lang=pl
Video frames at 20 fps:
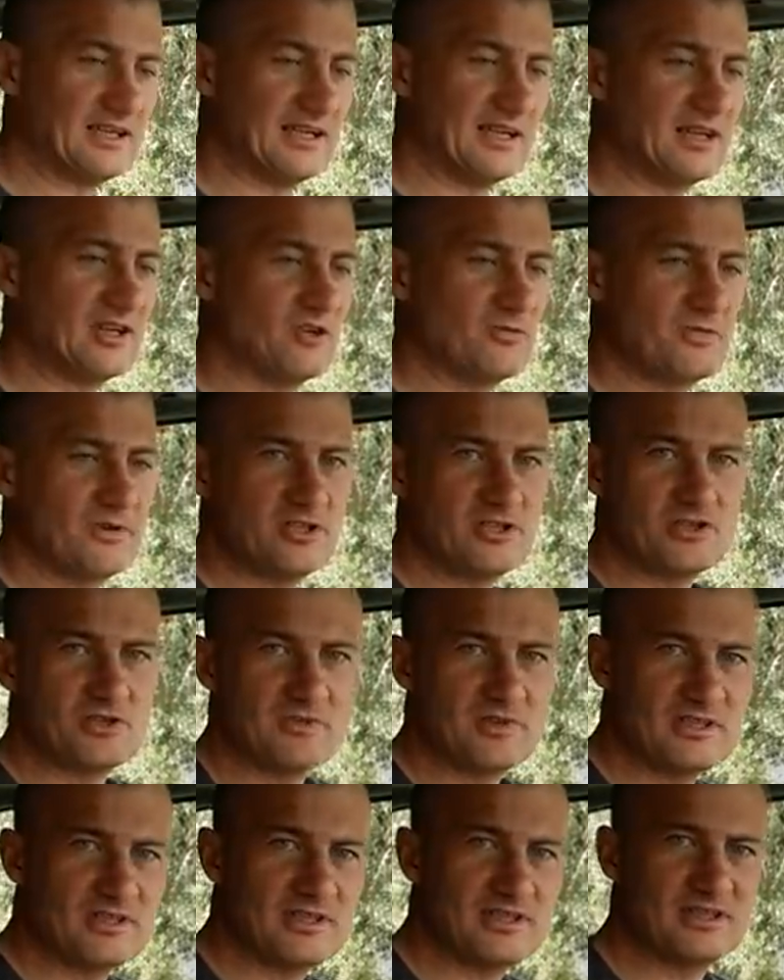Jak
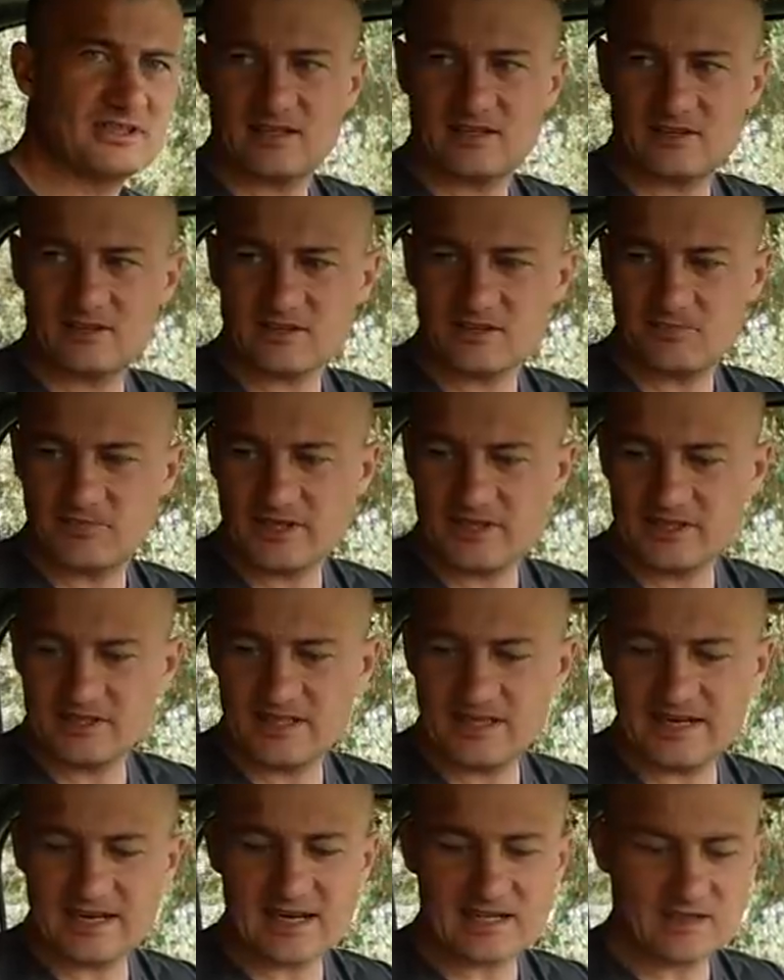kupiliśmy tego
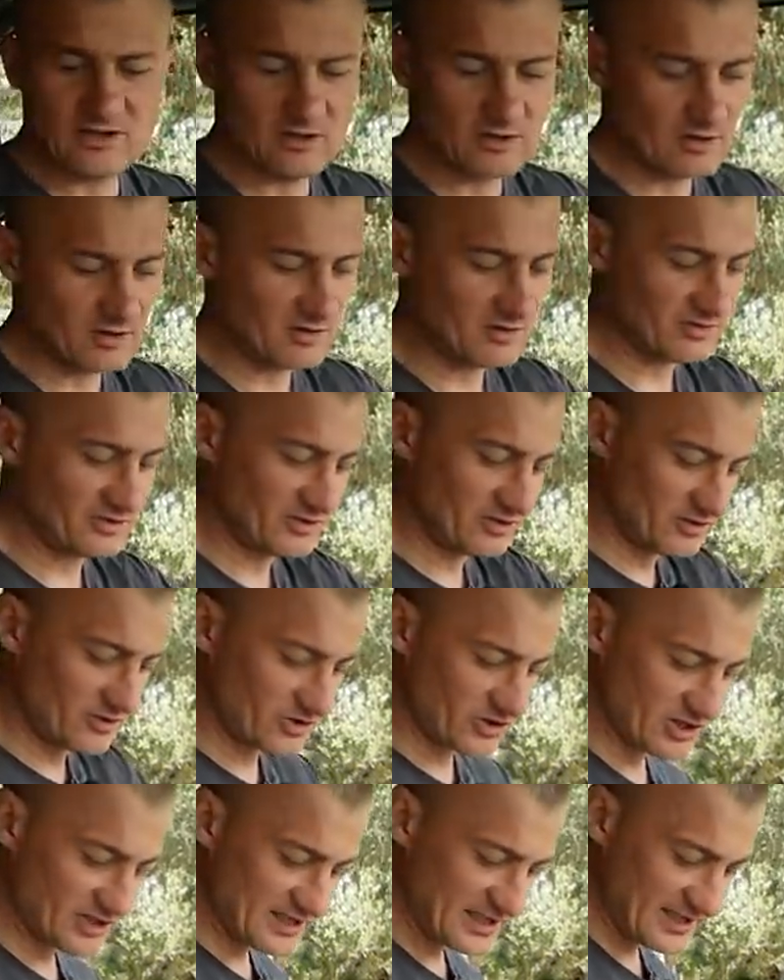Sprintera, to
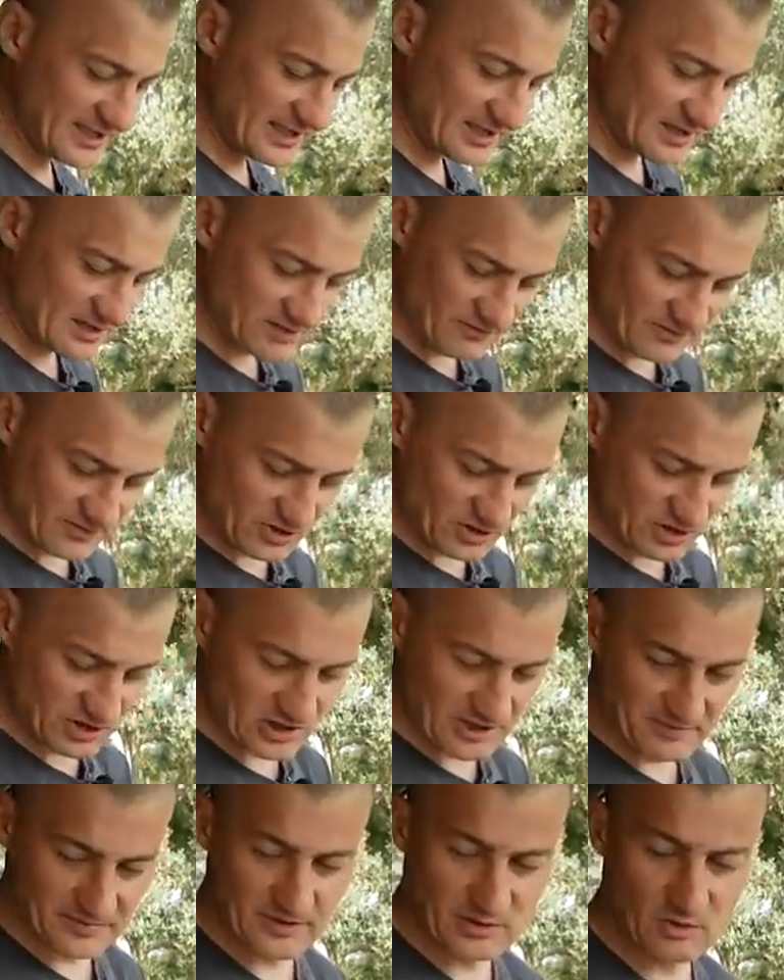to siedzenie, co
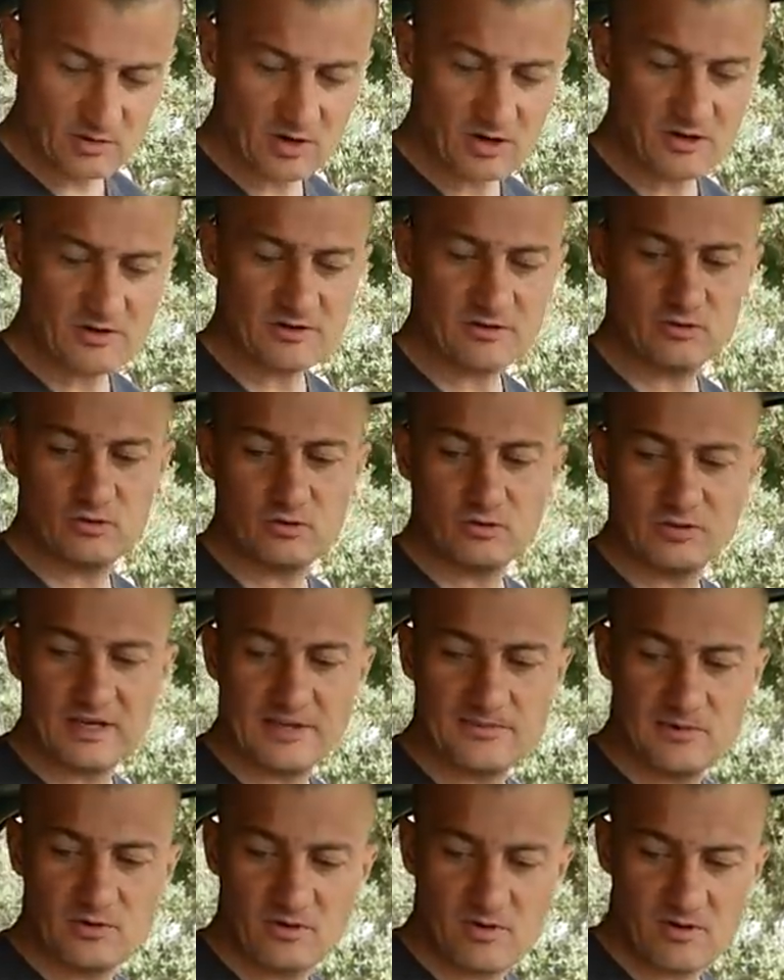widzicie, było.
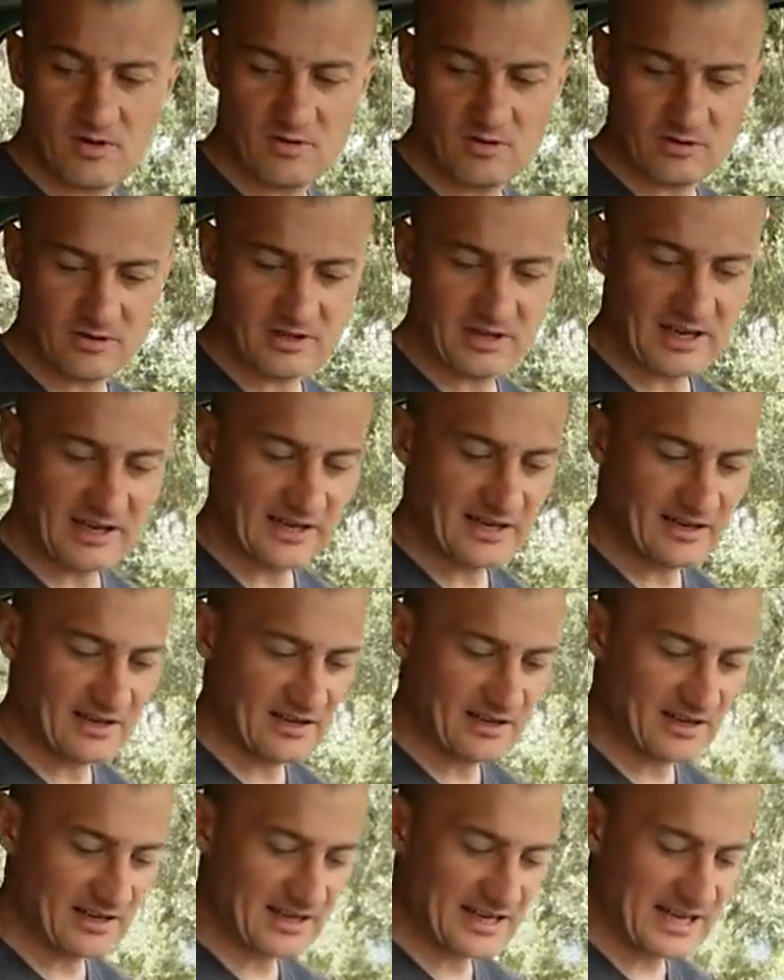Tutaj było
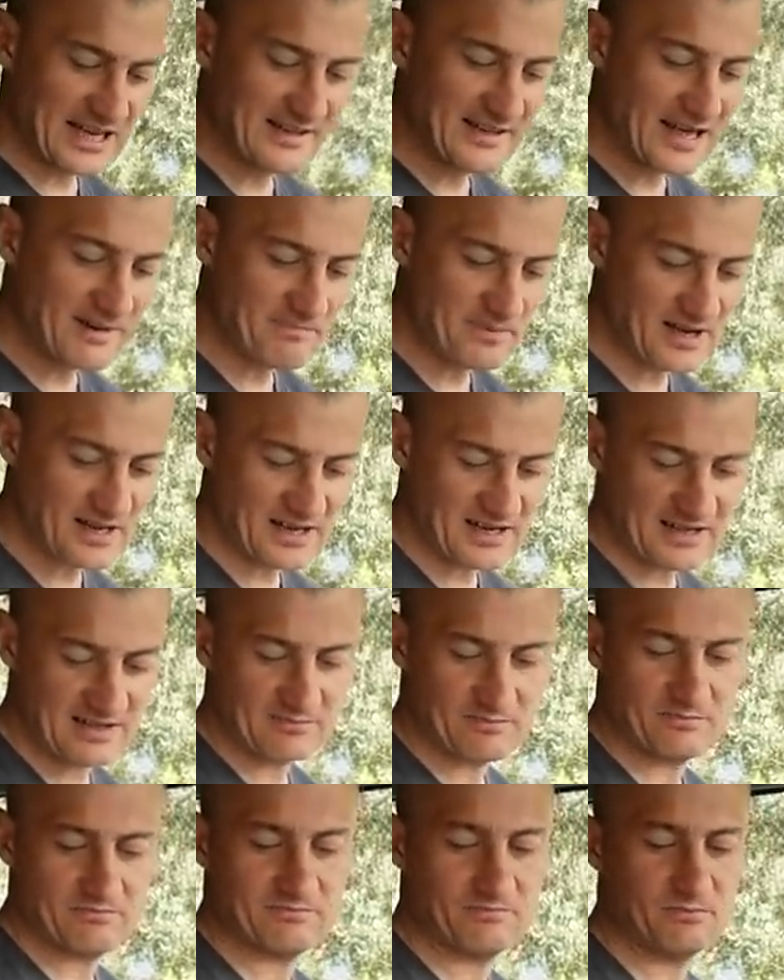takie kanapa
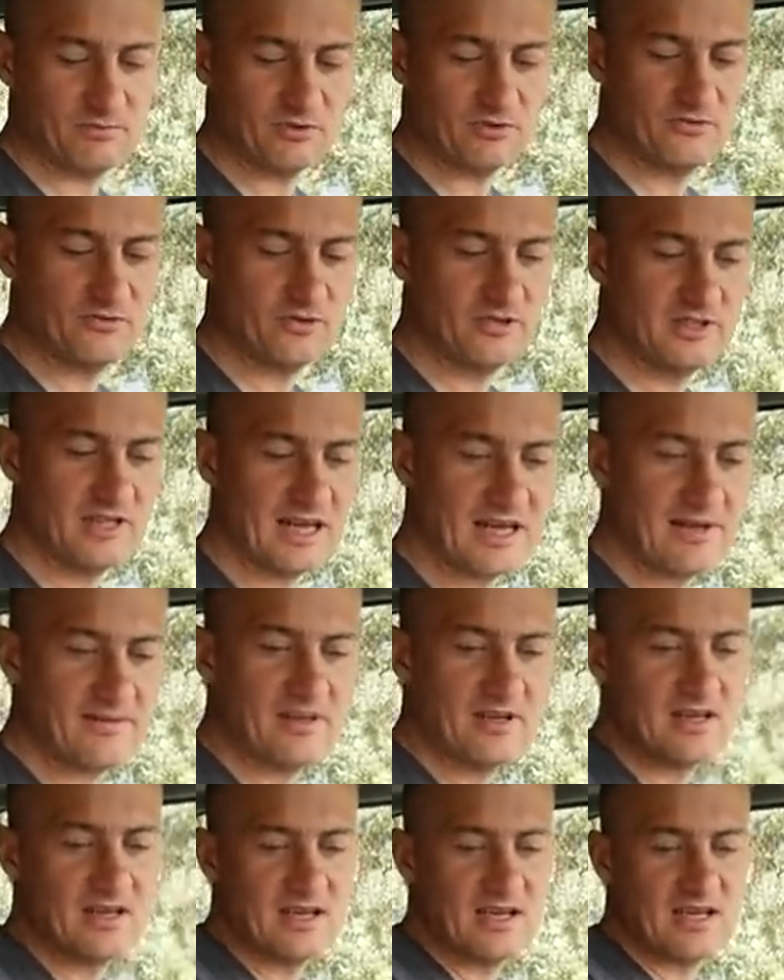podwójna,
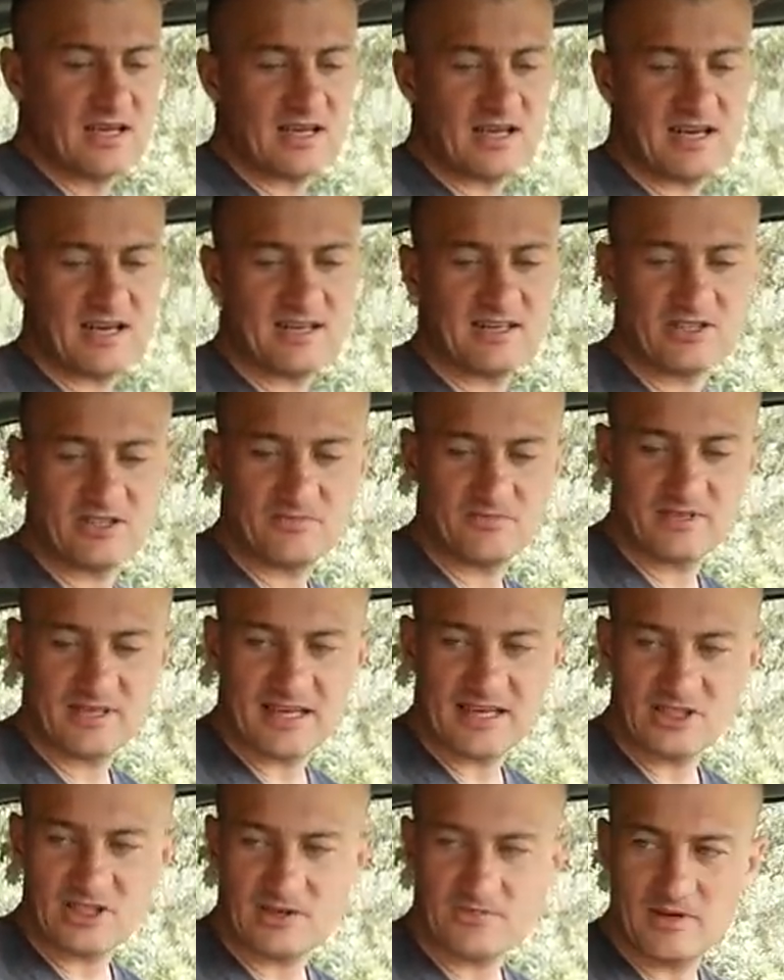ale żeby
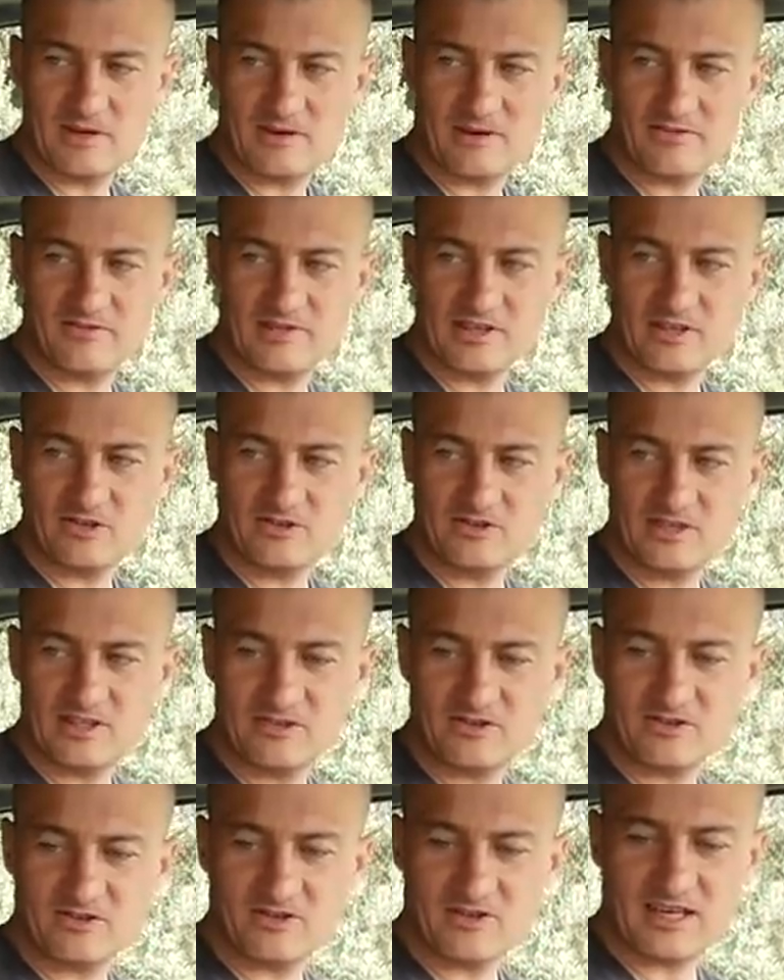Kasia miała
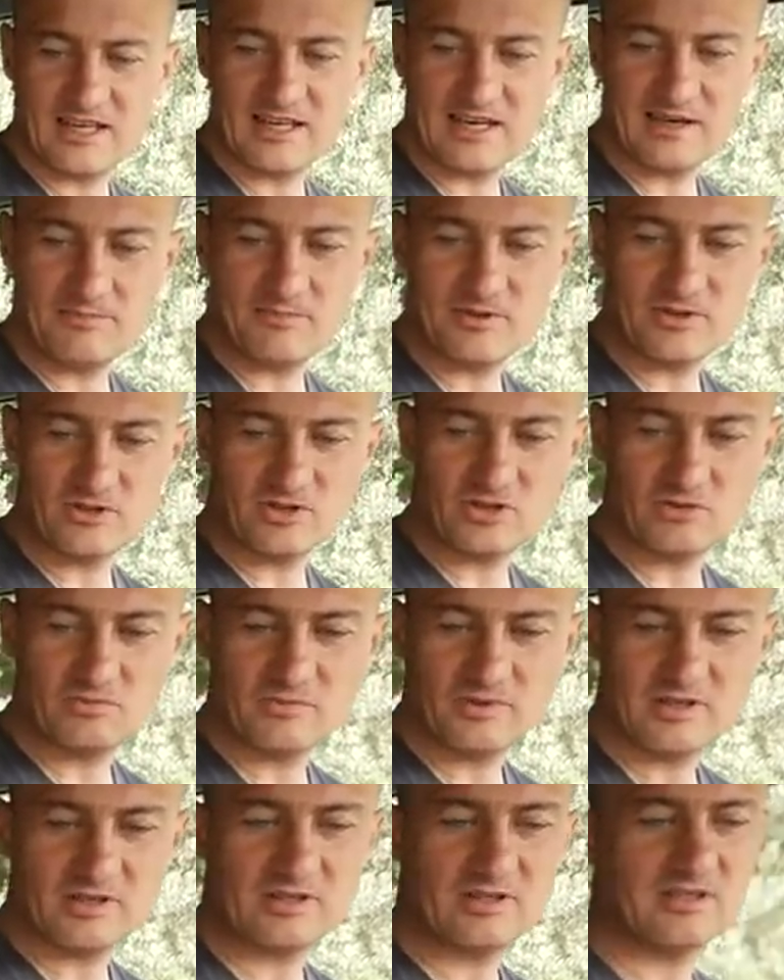wygodniej, no to kanapę
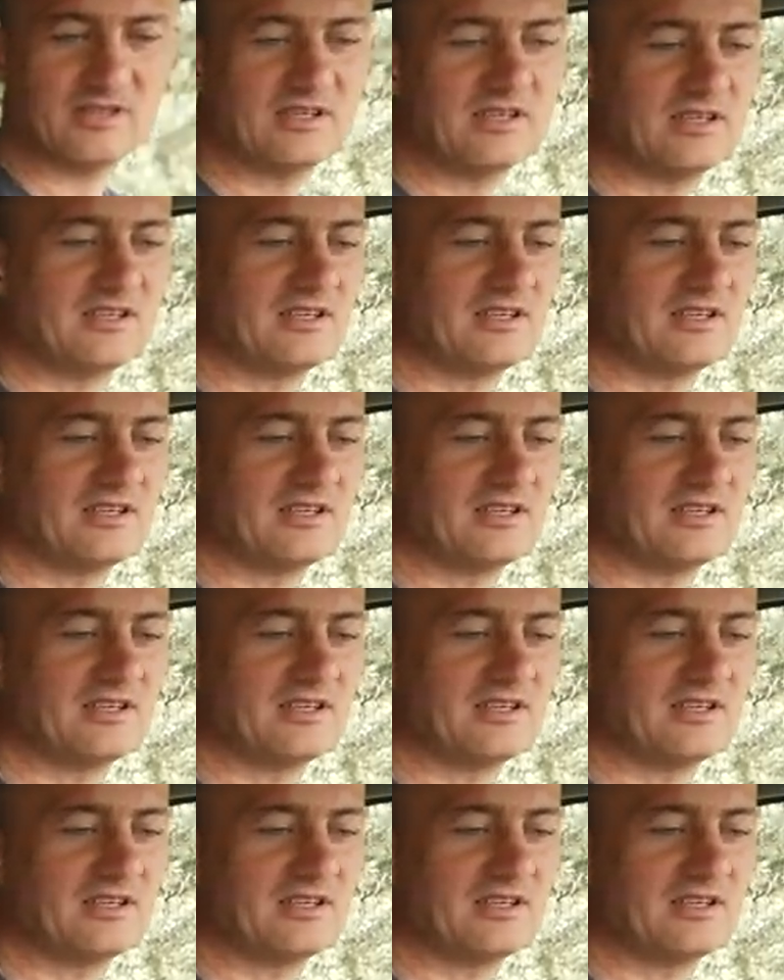żeśmy